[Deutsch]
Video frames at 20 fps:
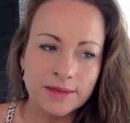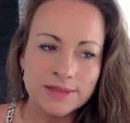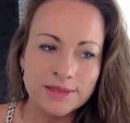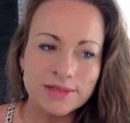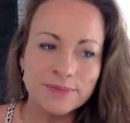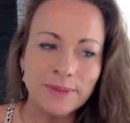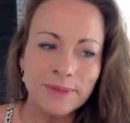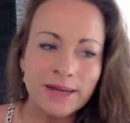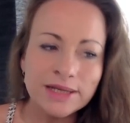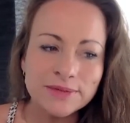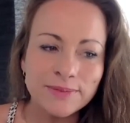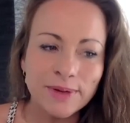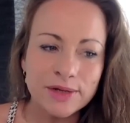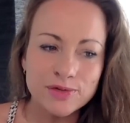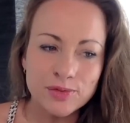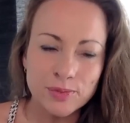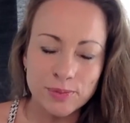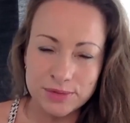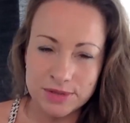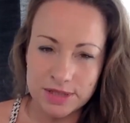sind
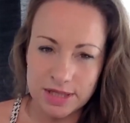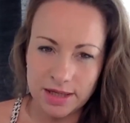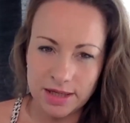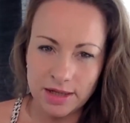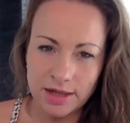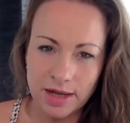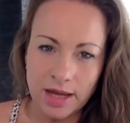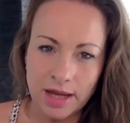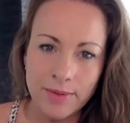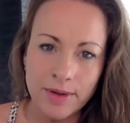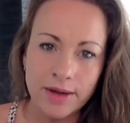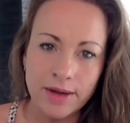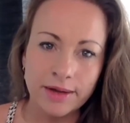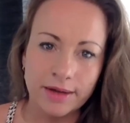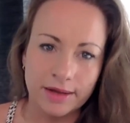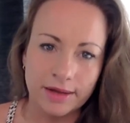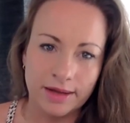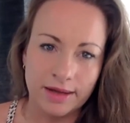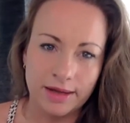manchmal subtil, aber